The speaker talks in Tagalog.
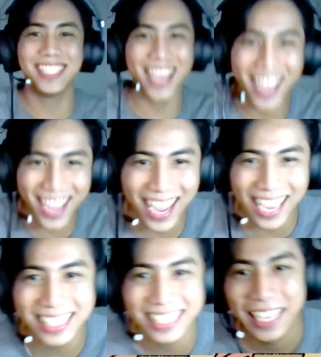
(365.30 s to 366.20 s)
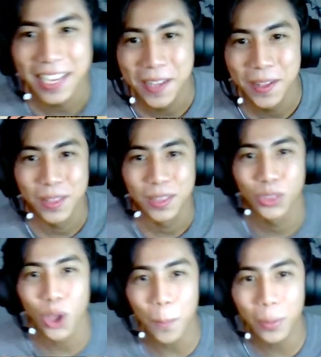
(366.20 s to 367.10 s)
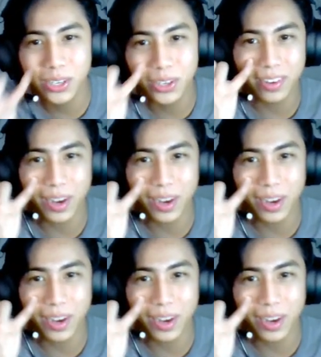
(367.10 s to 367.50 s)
Yes! double your